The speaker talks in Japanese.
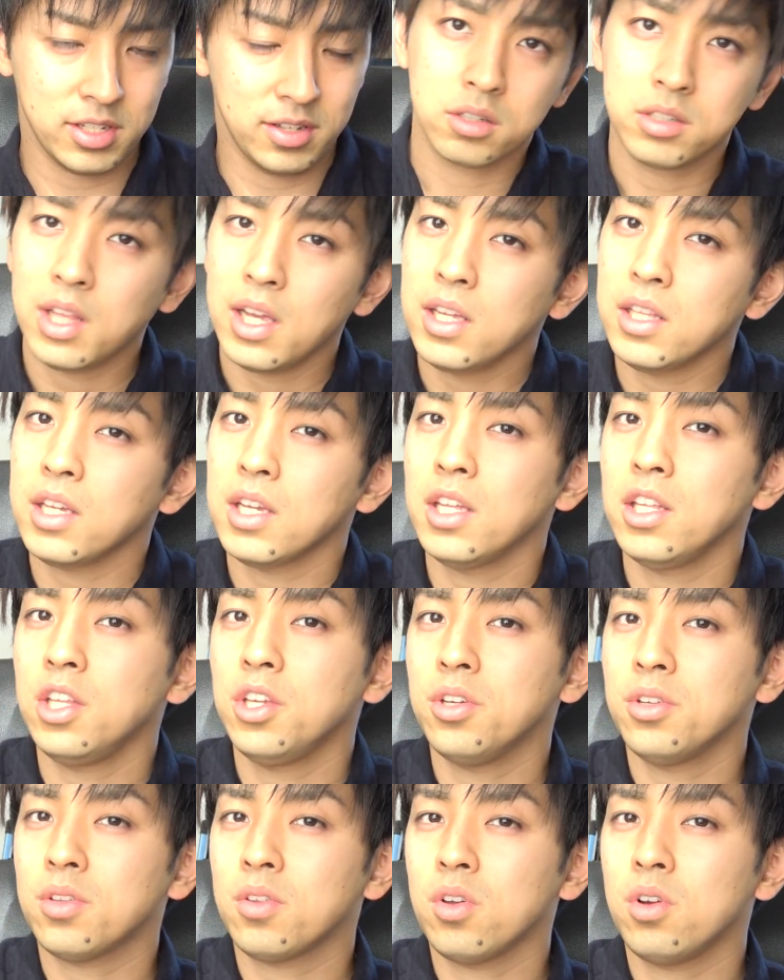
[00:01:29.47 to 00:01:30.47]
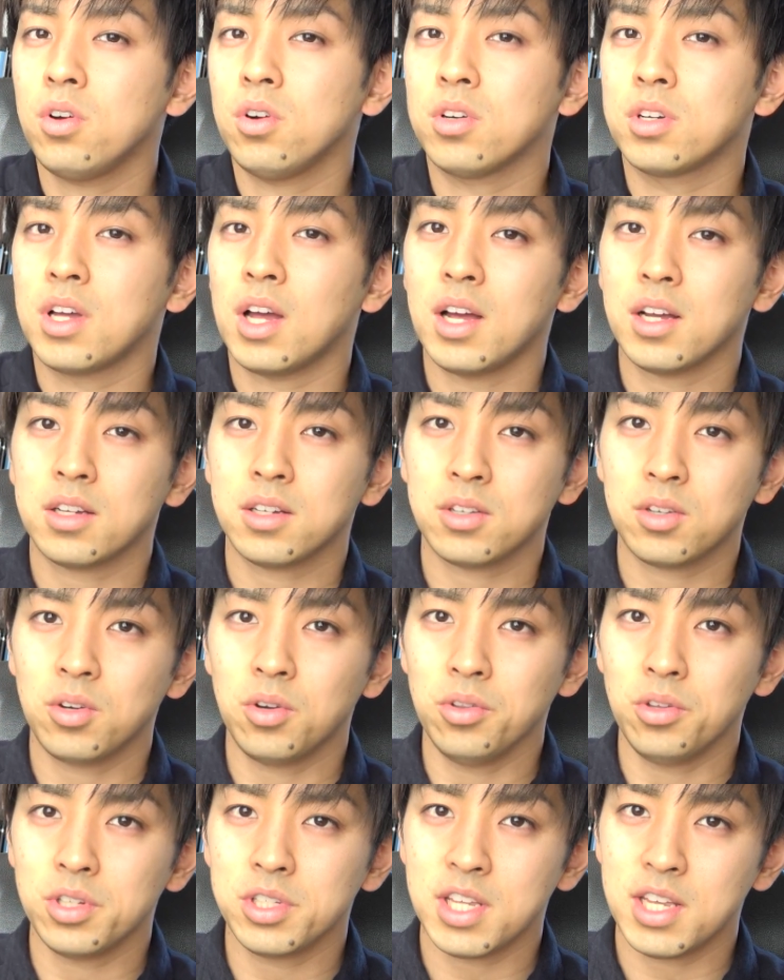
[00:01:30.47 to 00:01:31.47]
具体的に言うと、学
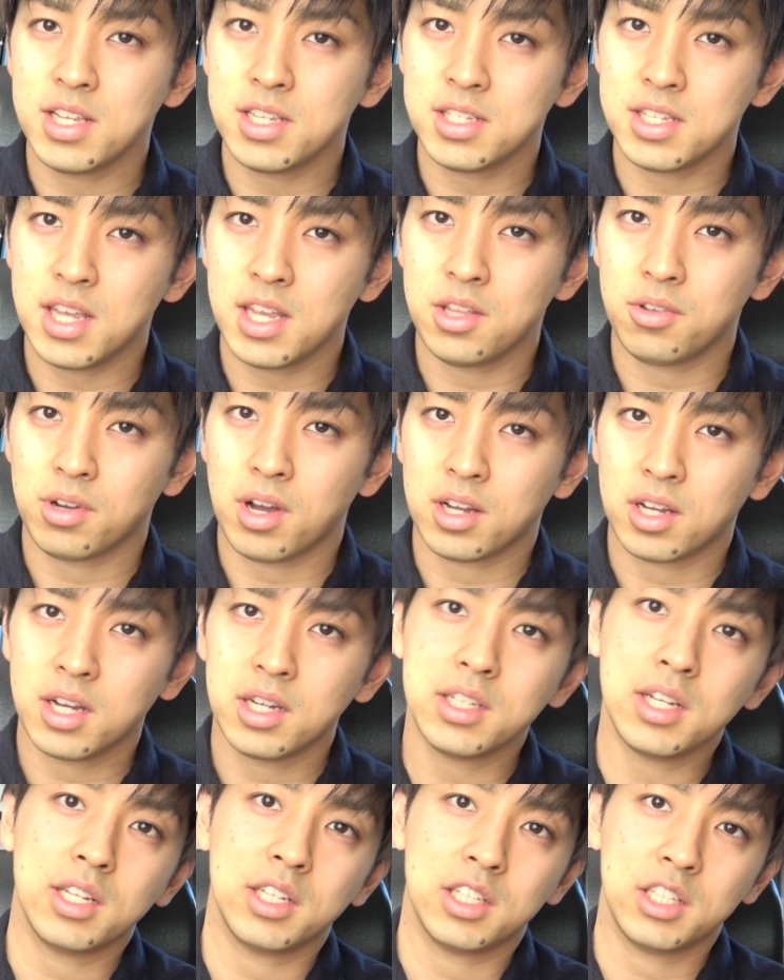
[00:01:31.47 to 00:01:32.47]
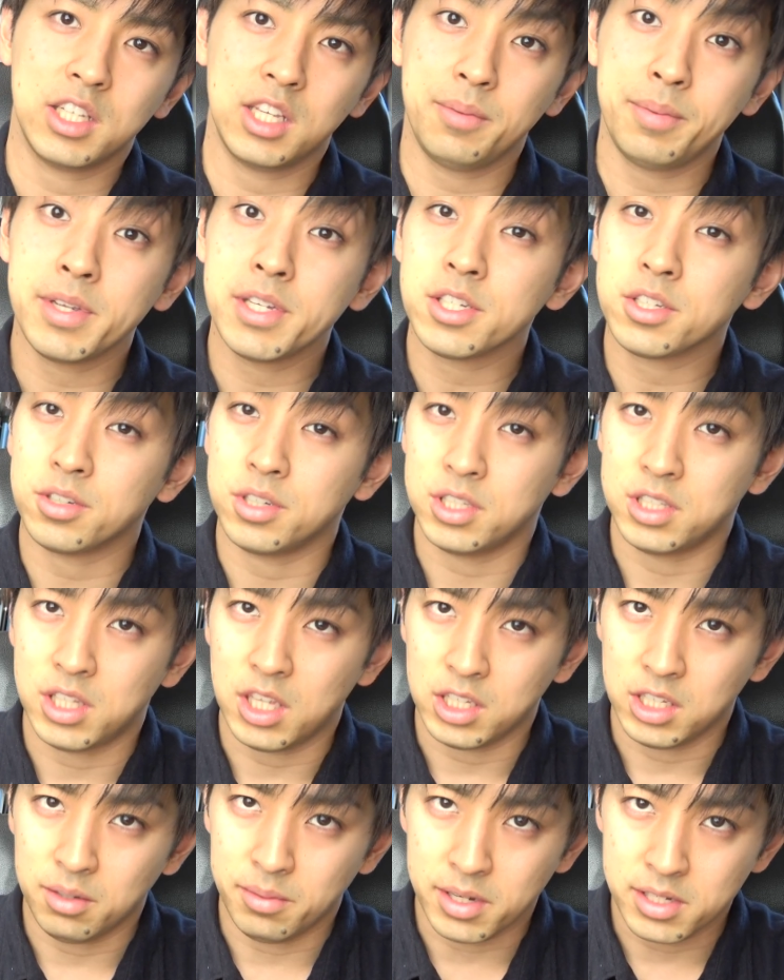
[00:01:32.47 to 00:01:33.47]
校の先生のがかなり厳しく言っ
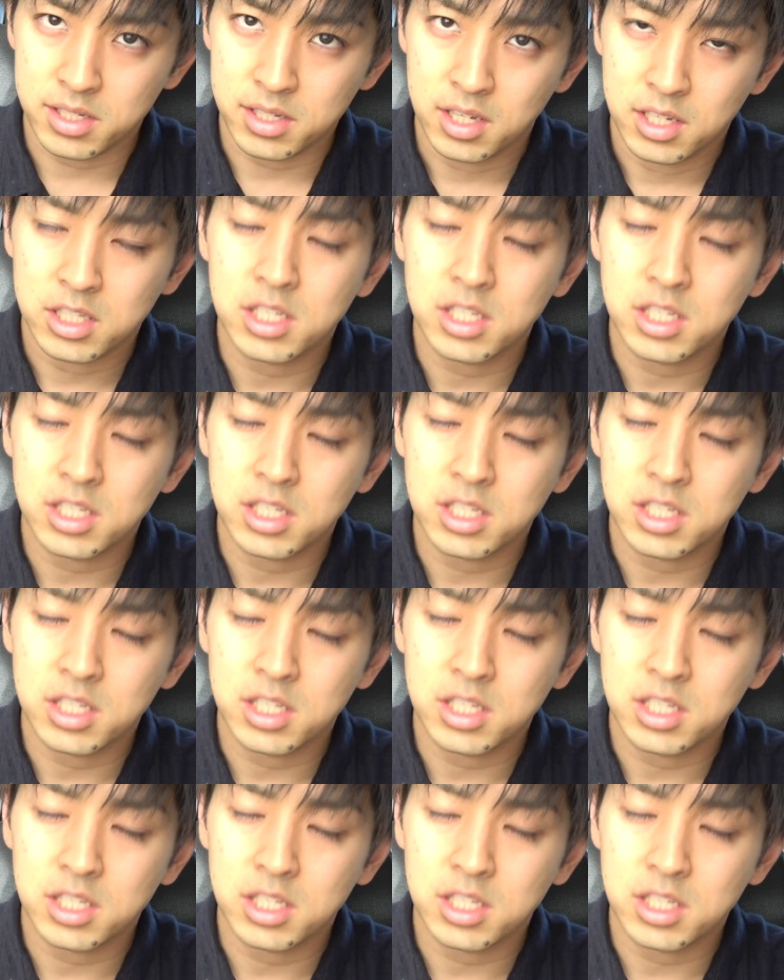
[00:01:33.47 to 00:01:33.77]
ていきます。